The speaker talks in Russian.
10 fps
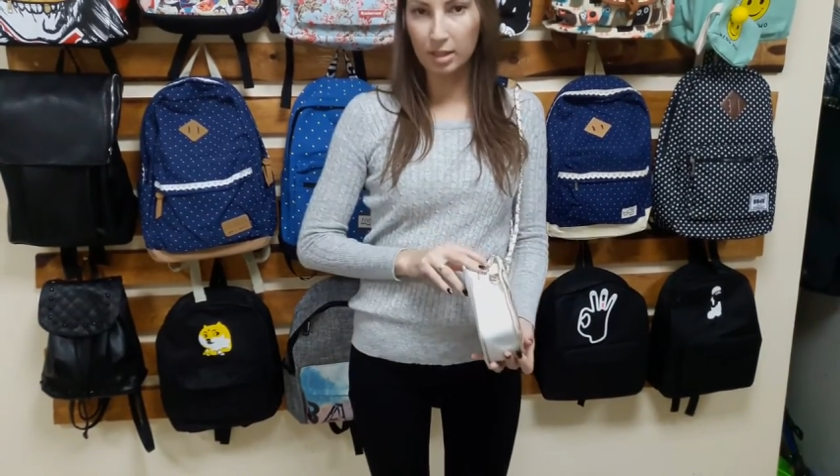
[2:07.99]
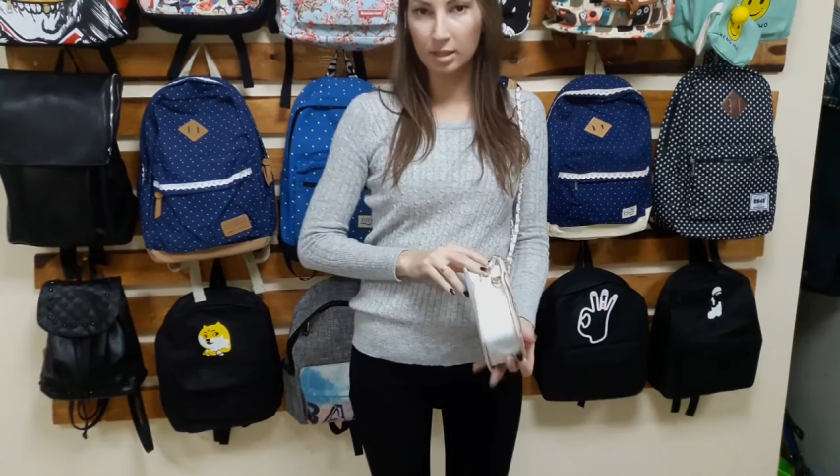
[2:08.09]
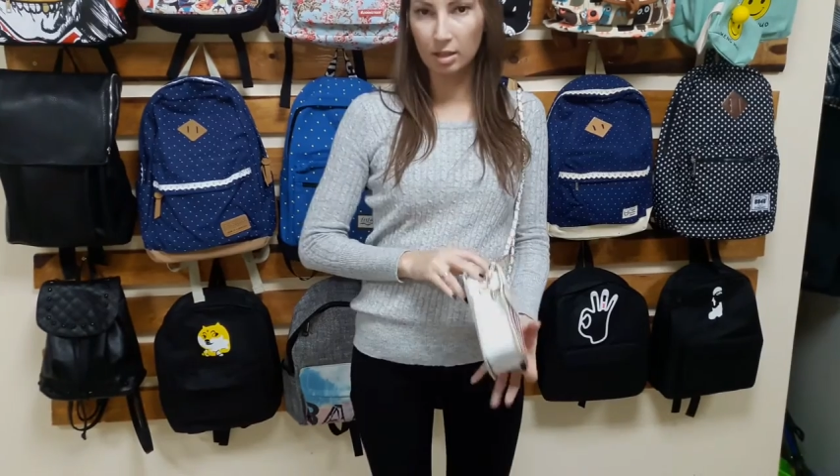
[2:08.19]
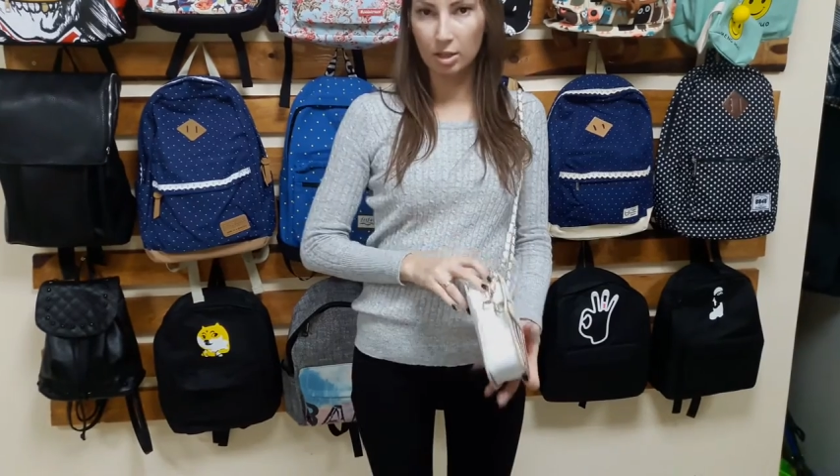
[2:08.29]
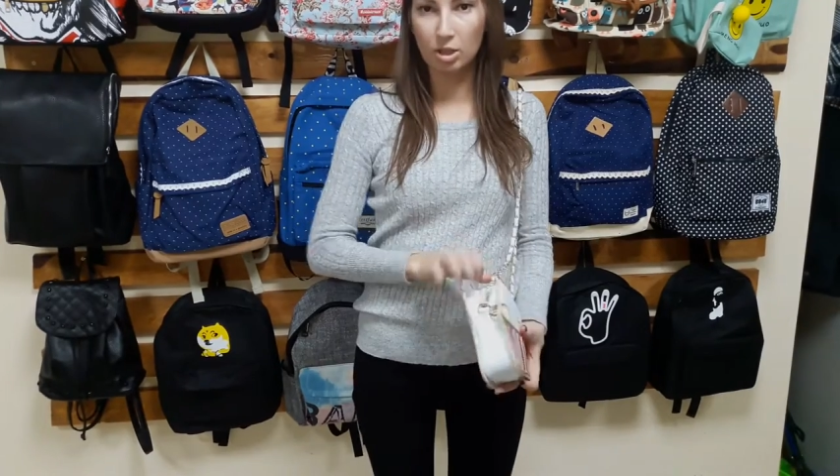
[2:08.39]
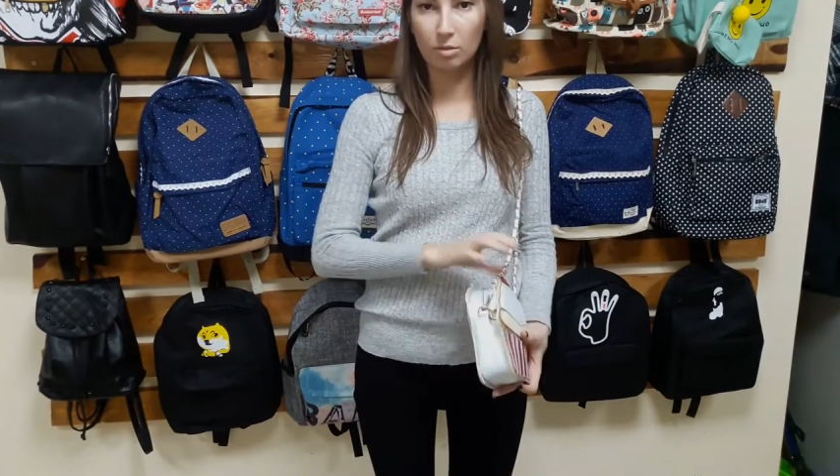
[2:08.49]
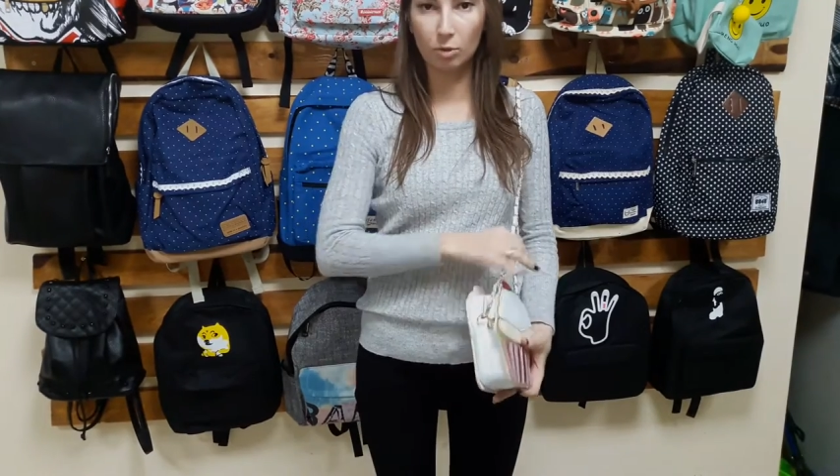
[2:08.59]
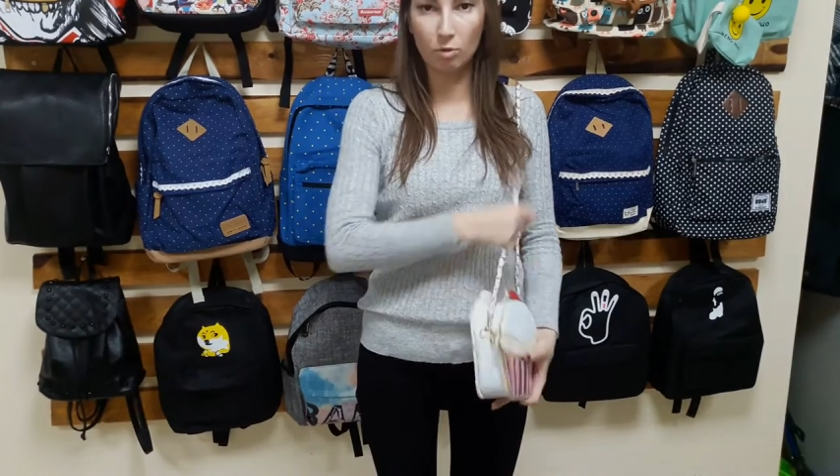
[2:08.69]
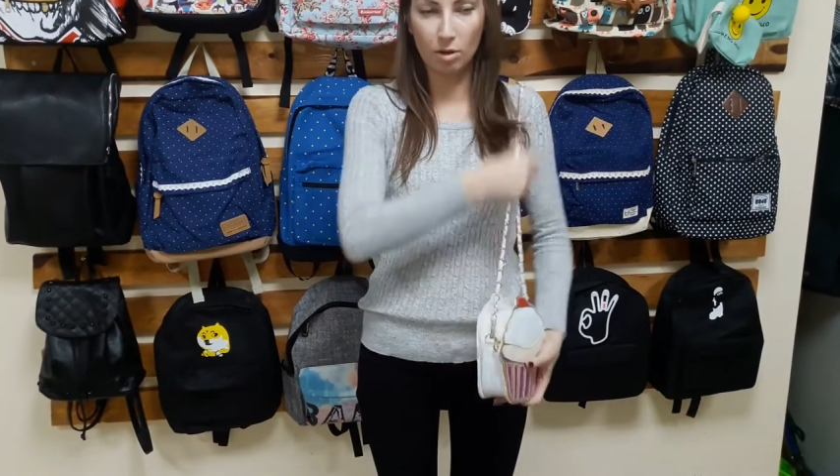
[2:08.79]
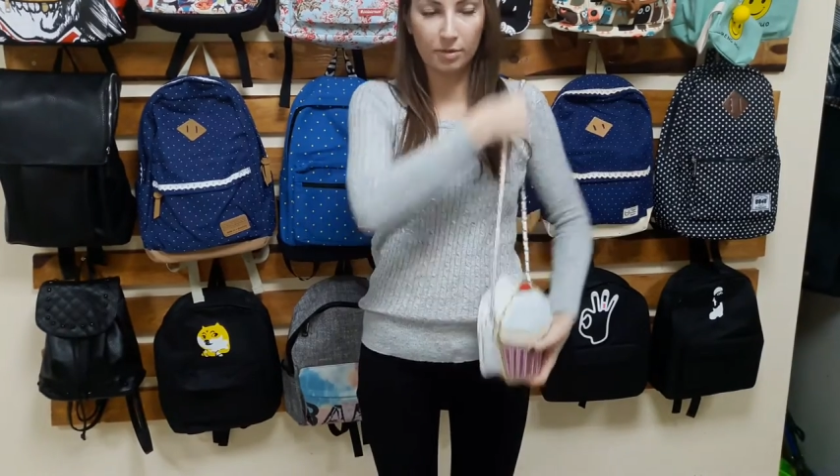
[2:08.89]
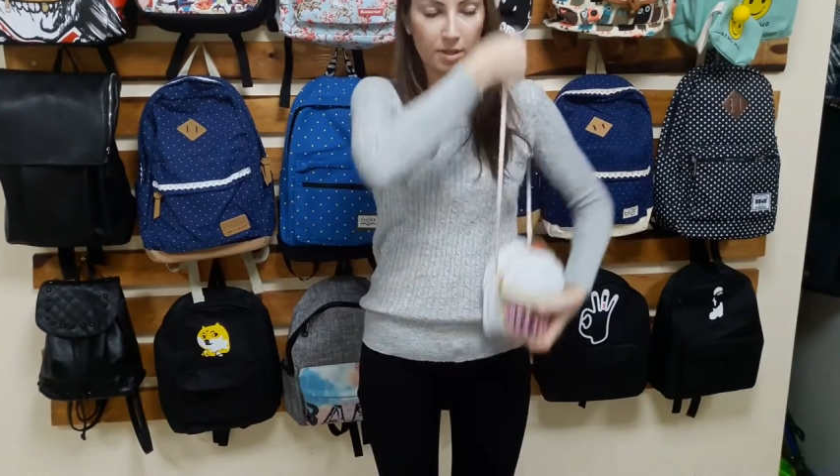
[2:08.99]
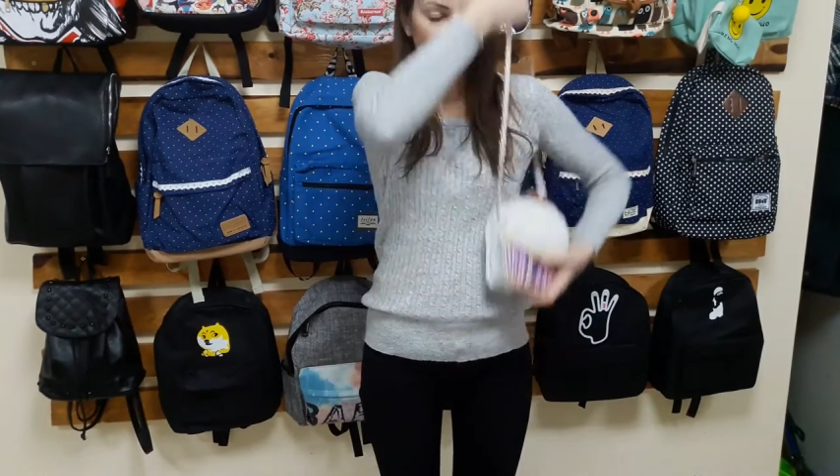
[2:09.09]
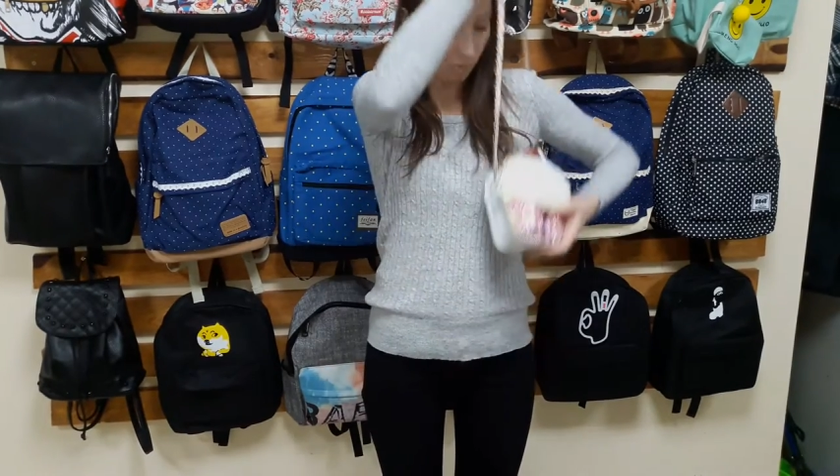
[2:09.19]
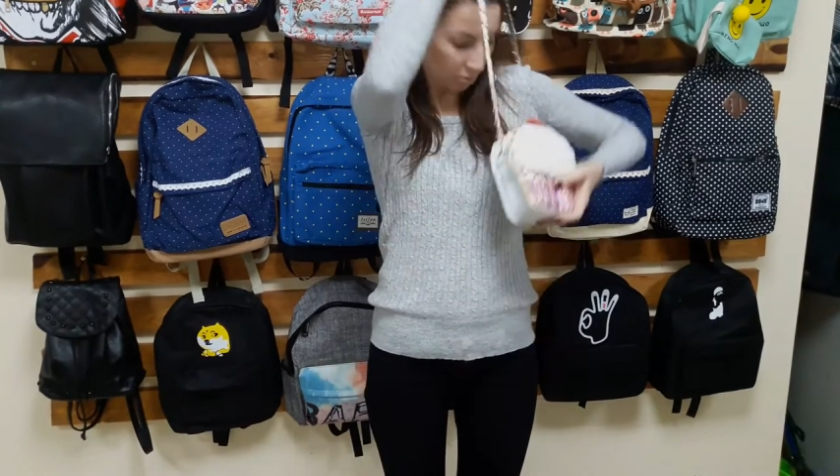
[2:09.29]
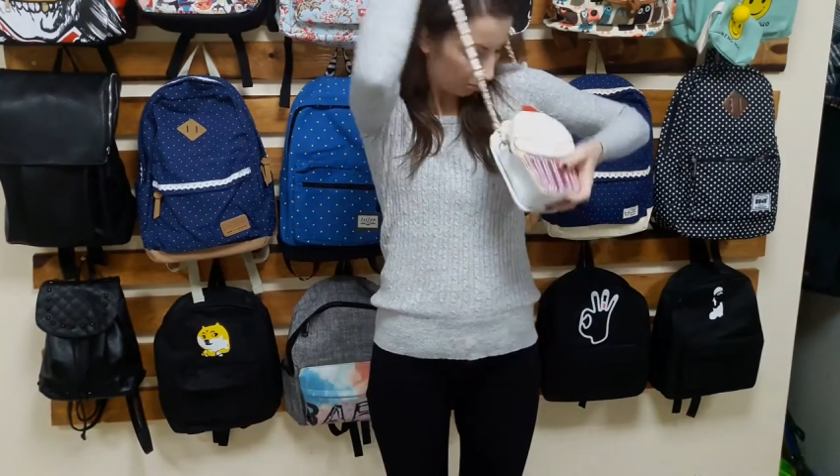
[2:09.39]
достаточно много
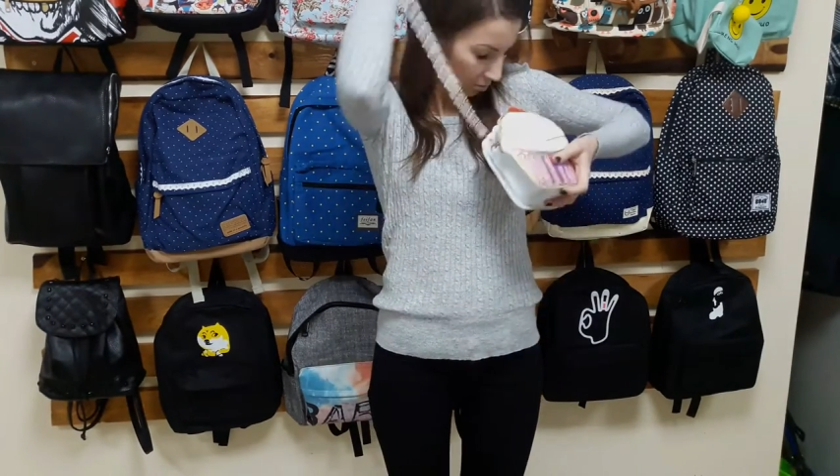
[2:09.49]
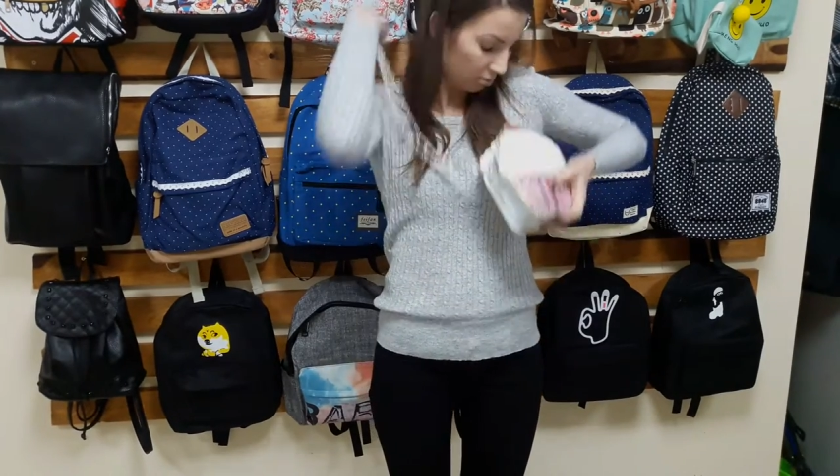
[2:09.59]
всего.